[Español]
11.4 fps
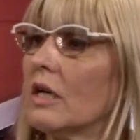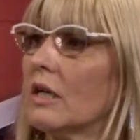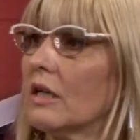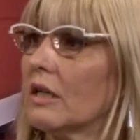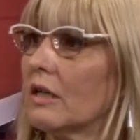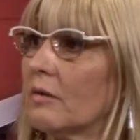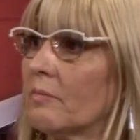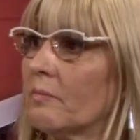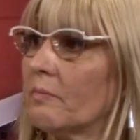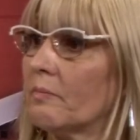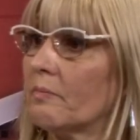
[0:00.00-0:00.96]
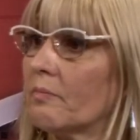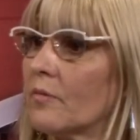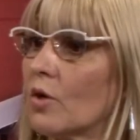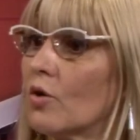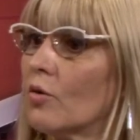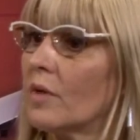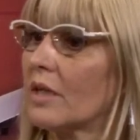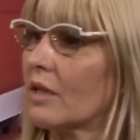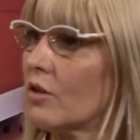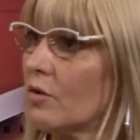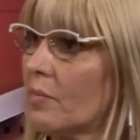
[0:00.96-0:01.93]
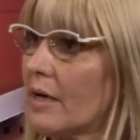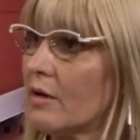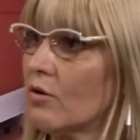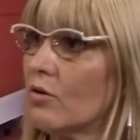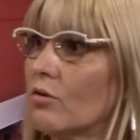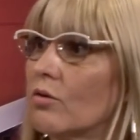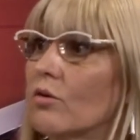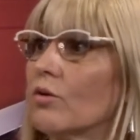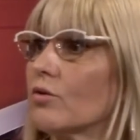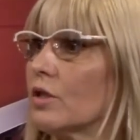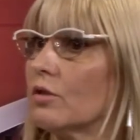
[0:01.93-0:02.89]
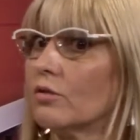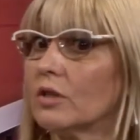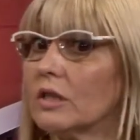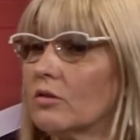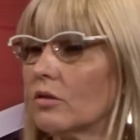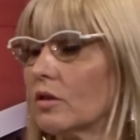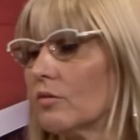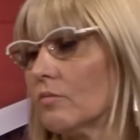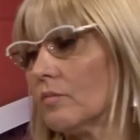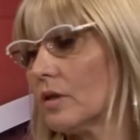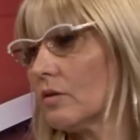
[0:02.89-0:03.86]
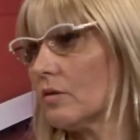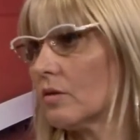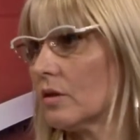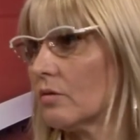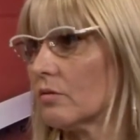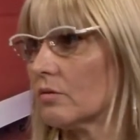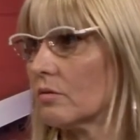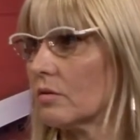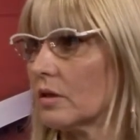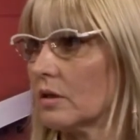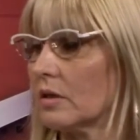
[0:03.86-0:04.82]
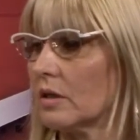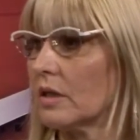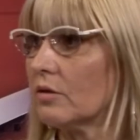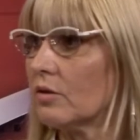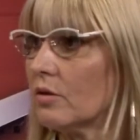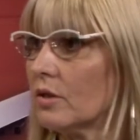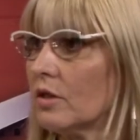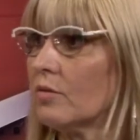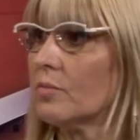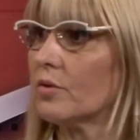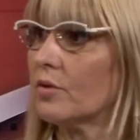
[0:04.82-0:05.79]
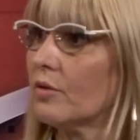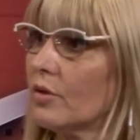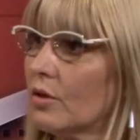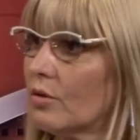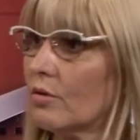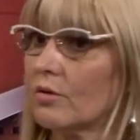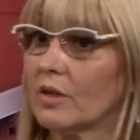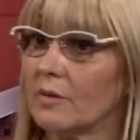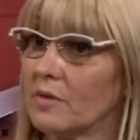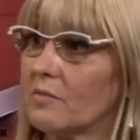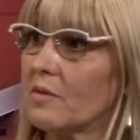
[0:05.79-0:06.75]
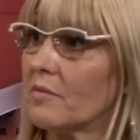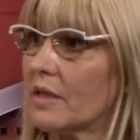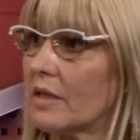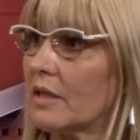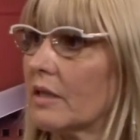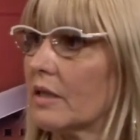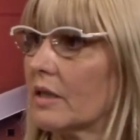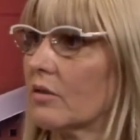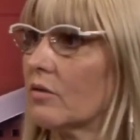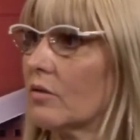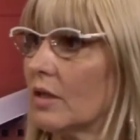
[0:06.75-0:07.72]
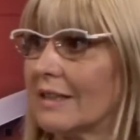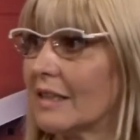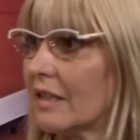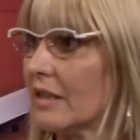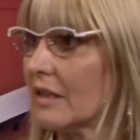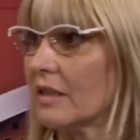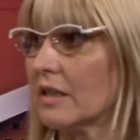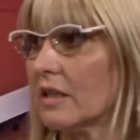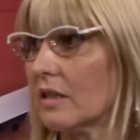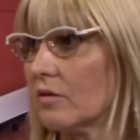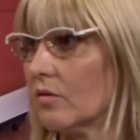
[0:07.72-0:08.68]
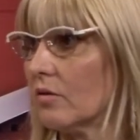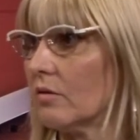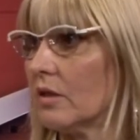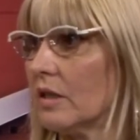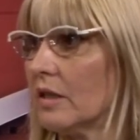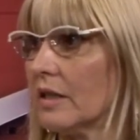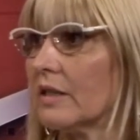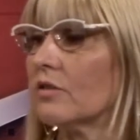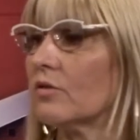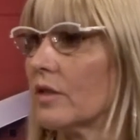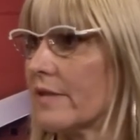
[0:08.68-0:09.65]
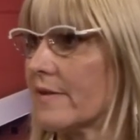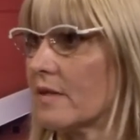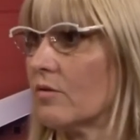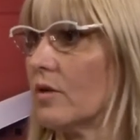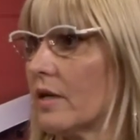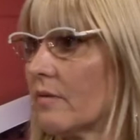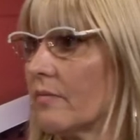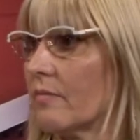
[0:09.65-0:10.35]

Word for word: Em, o mercado de pago, o si no tengo ningún medio de estos este, electrónicos, puedo ir a un kiosco de la misma manera que cargo la tarjeta, cargo el crédito en el celular.